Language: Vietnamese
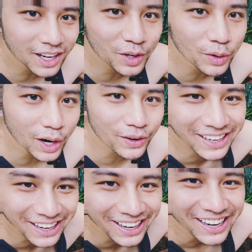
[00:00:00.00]
Sợ đúng không?
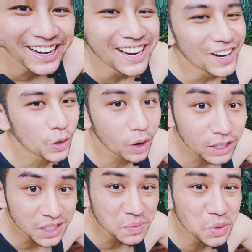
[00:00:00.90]

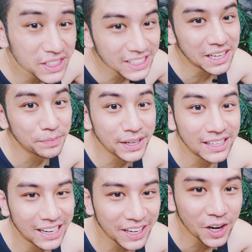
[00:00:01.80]
Đùa chứ Moochi nhà
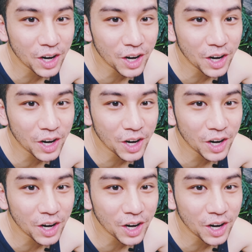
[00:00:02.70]
mình là cái